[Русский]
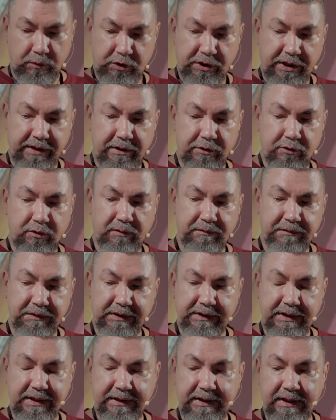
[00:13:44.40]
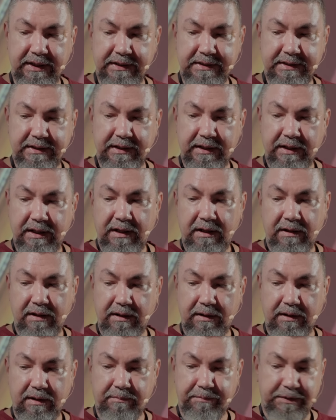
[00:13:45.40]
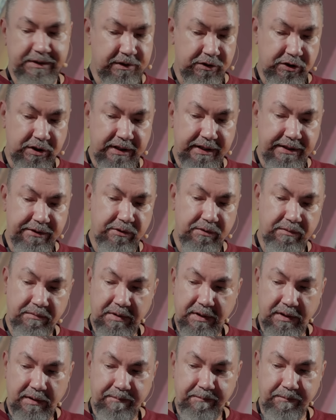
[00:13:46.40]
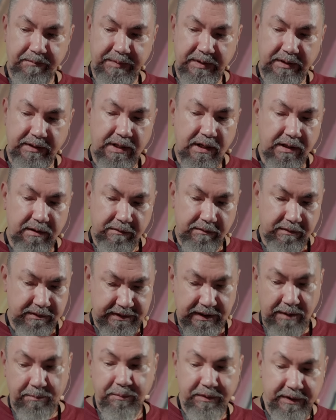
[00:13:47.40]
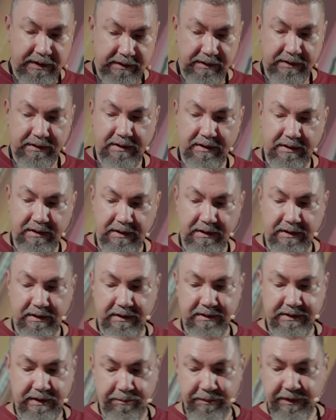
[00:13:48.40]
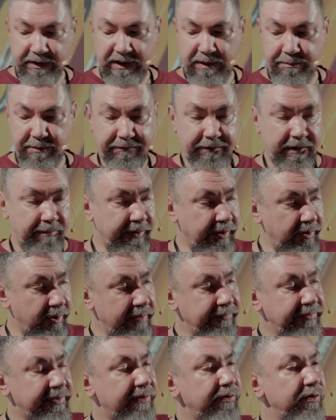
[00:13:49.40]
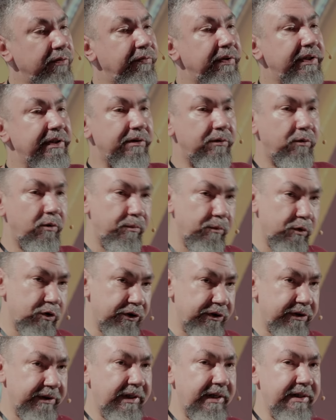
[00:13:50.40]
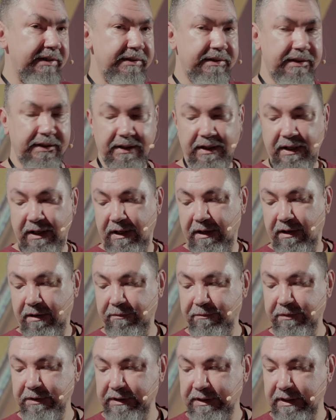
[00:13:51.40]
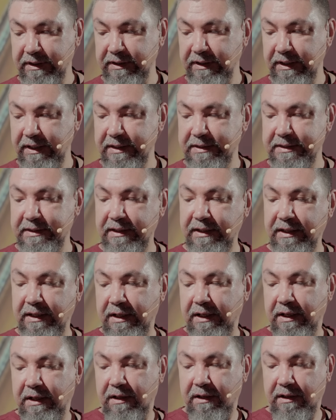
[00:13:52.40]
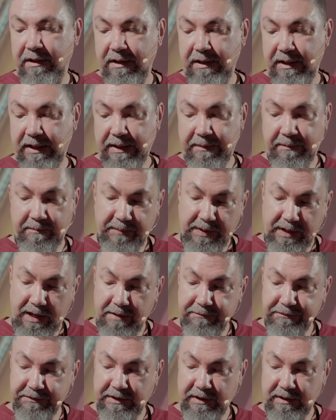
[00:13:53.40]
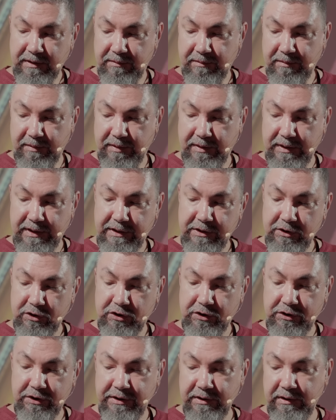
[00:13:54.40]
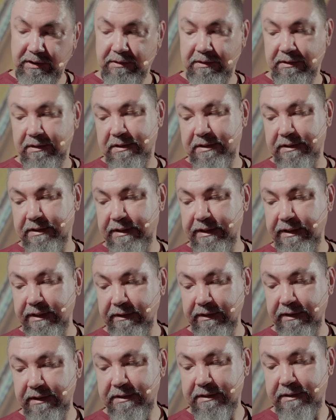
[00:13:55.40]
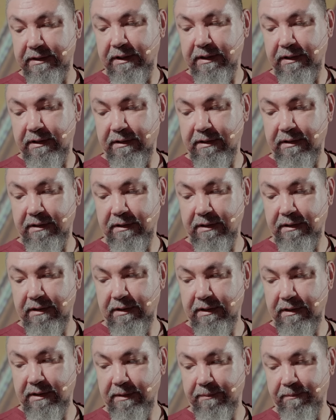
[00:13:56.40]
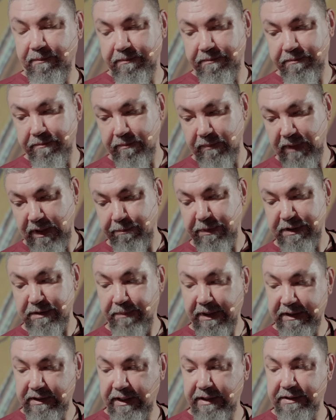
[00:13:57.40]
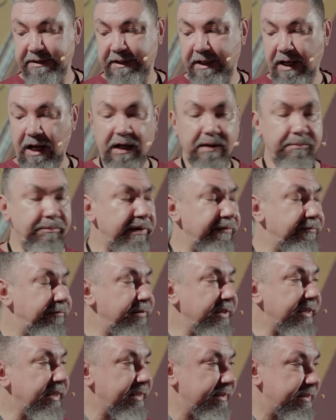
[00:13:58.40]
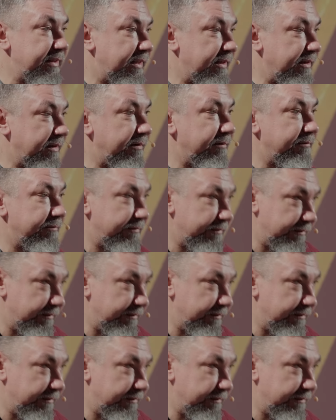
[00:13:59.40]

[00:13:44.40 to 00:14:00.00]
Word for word: тоже я нашел в интернете. Э, к сожалению, я забыл, э, забыл имя, фамилию автора, но вы легко можете найти в интернете. Эм, автор решил сделать, э, посмотреть, как бы выглядели